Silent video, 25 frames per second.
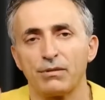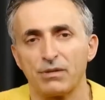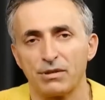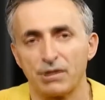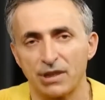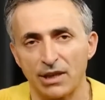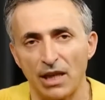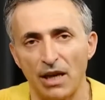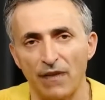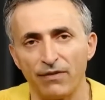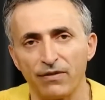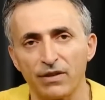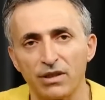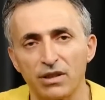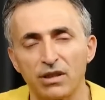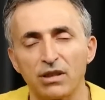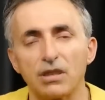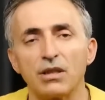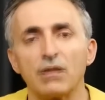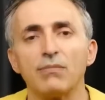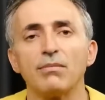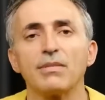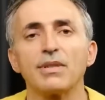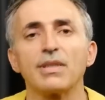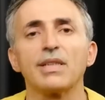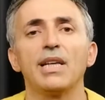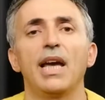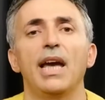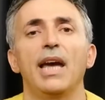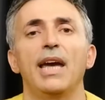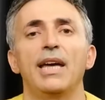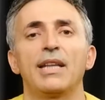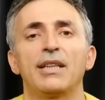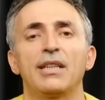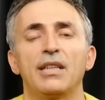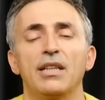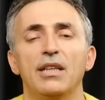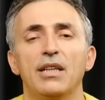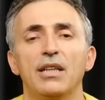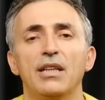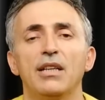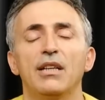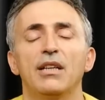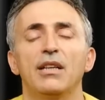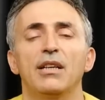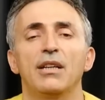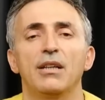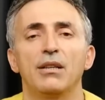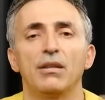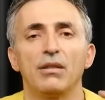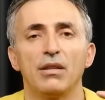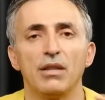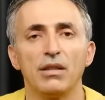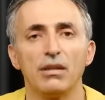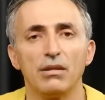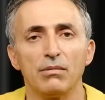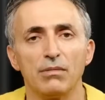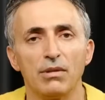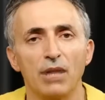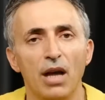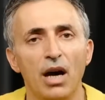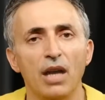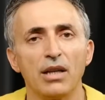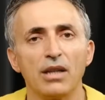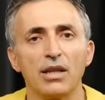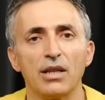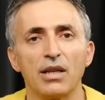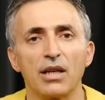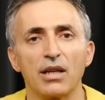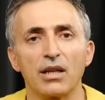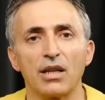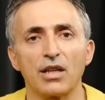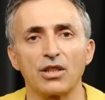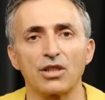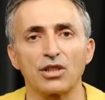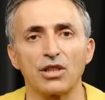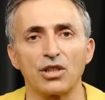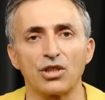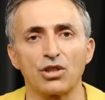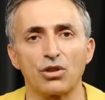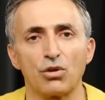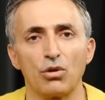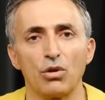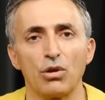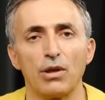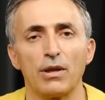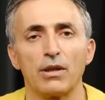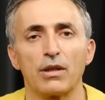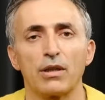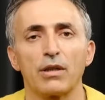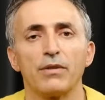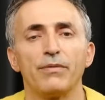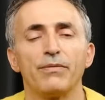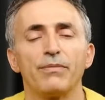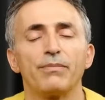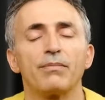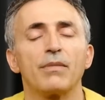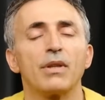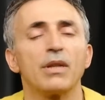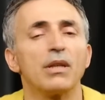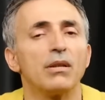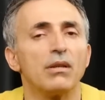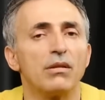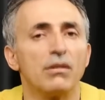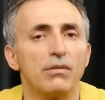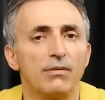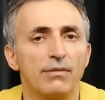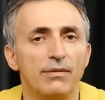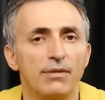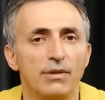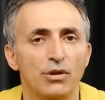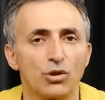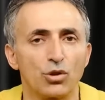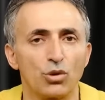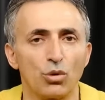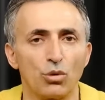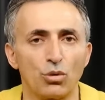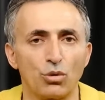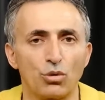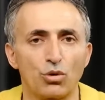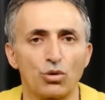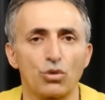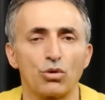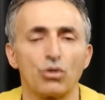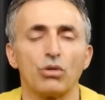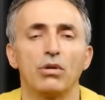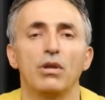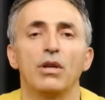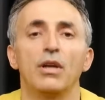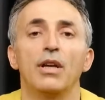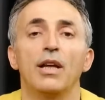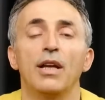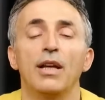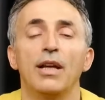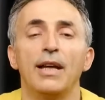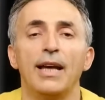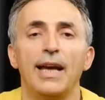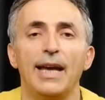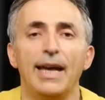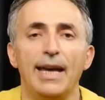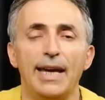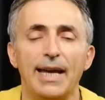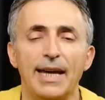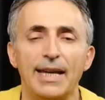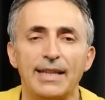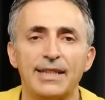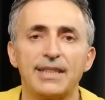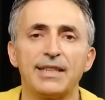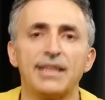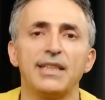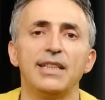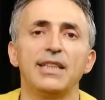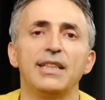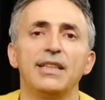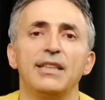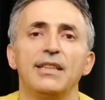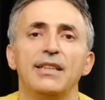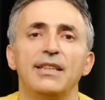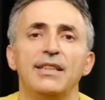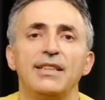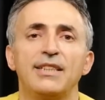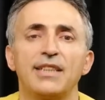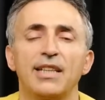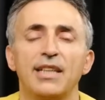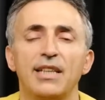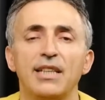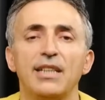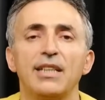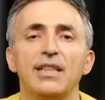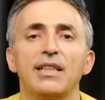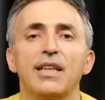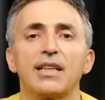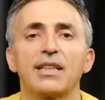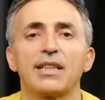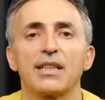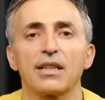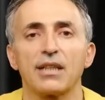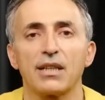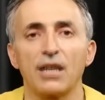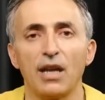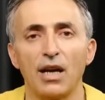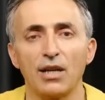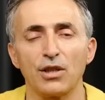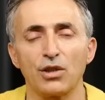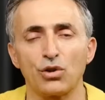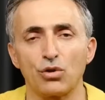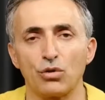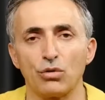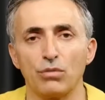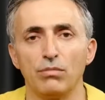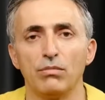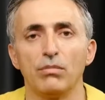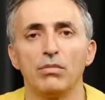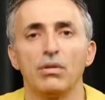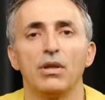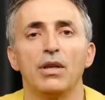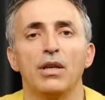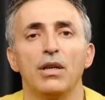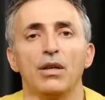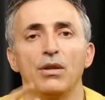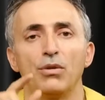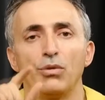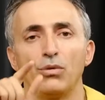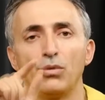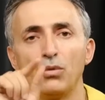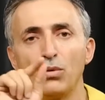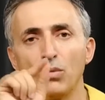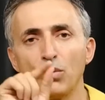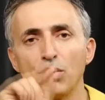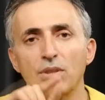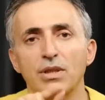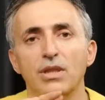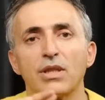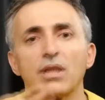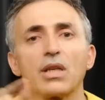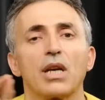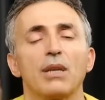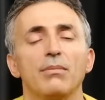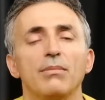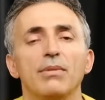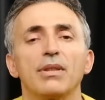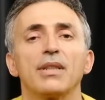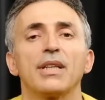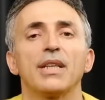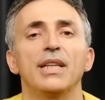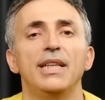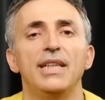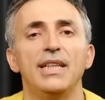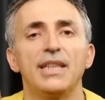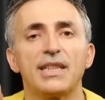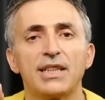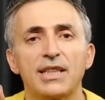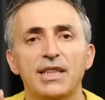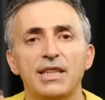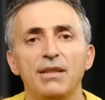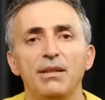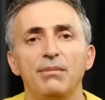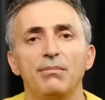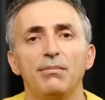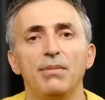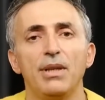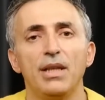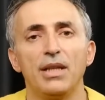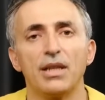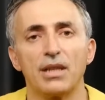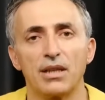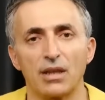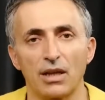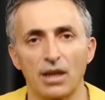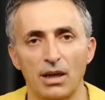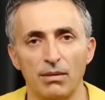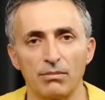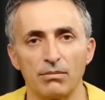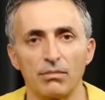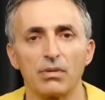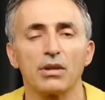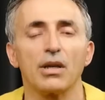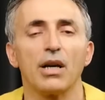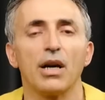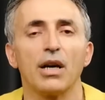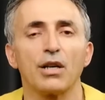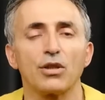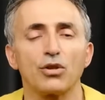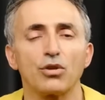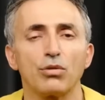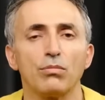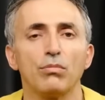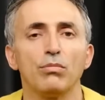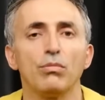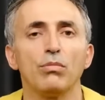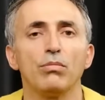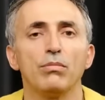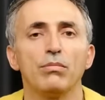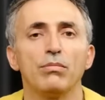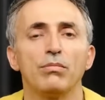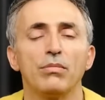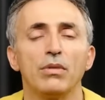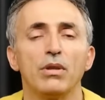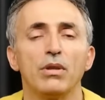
saf kırmızı eti lahana ile karşılaştırıyorlar. Sonuç etin içeriğindeki kalsiyum 100 gramında 2 miligram kalsiyum